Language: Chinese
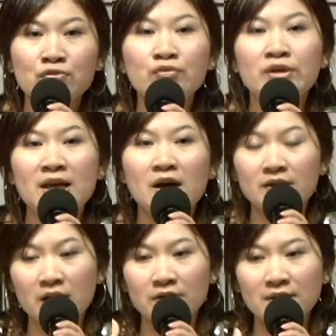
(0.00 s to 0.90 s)
如果要
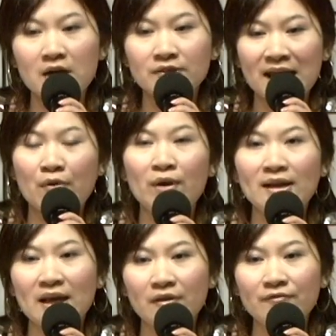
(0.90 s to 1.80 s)
要到台
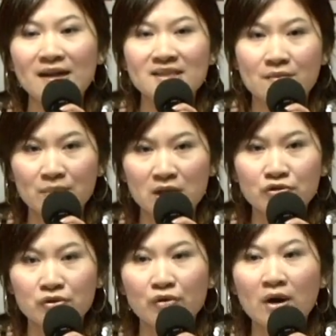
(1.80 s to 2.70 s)
湾来发展编
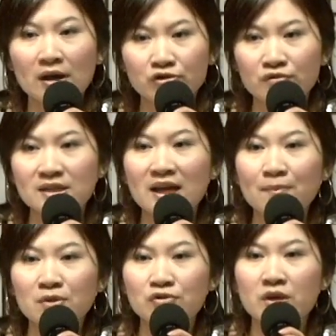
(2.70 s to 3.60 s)
剧的话，首先
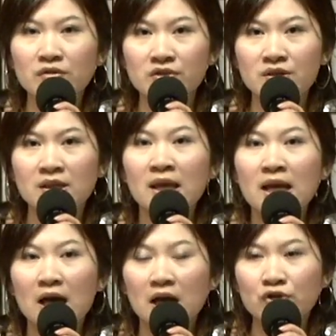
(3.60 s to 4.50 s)
他必须要适应，
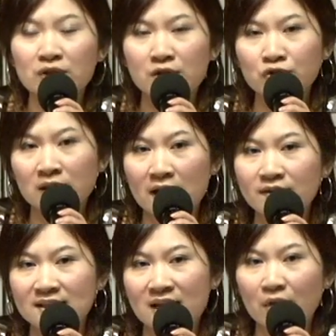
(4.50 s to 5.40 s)
呃，先去了
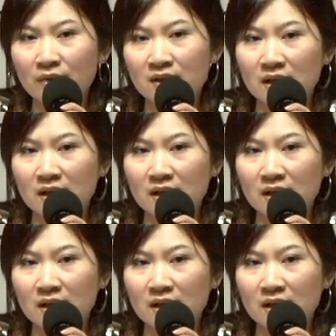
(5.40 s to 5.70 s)
解台湾的